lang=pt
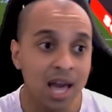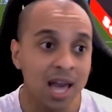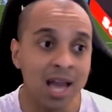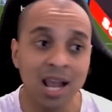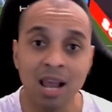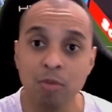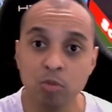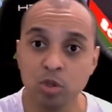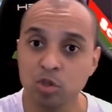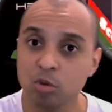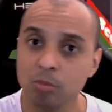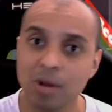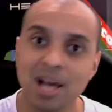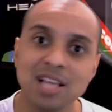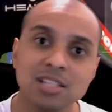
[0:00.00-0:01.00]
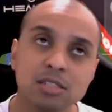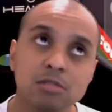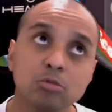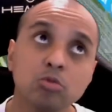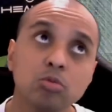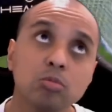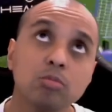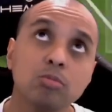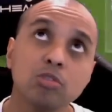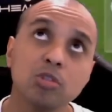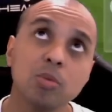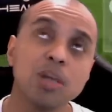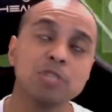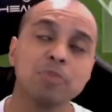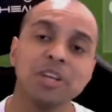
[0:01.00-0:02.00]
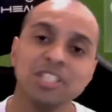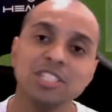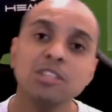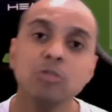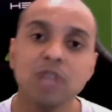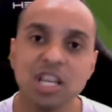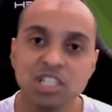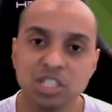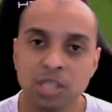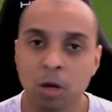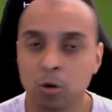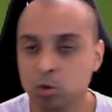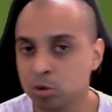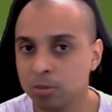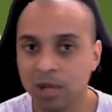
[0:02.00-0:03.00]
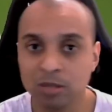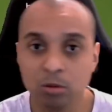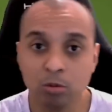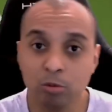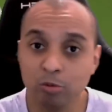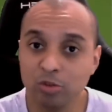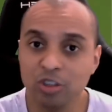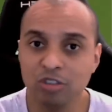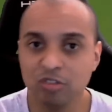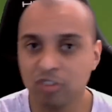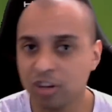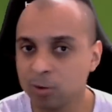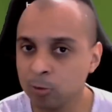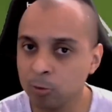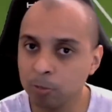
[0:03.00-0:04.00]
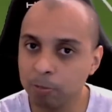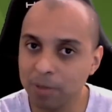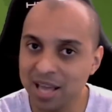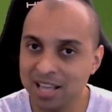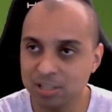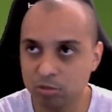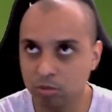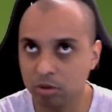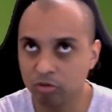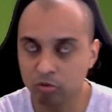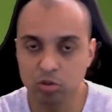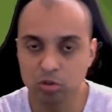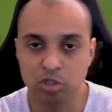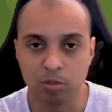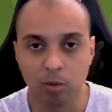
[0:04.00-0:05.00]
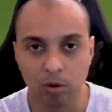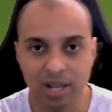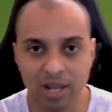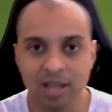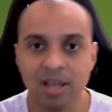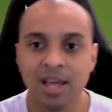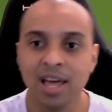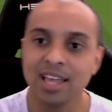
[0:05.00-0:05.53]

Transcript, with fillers: ela é muito mais, muito mais parecida do que a gente está acostumado no FIFA, no PES, no eFootball, né?